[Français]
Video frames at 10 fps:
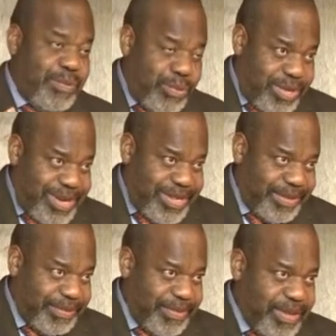la poudre.
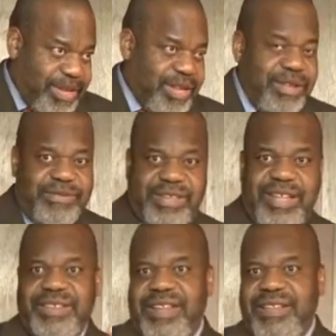Vous
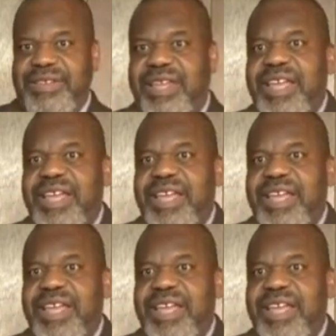savez,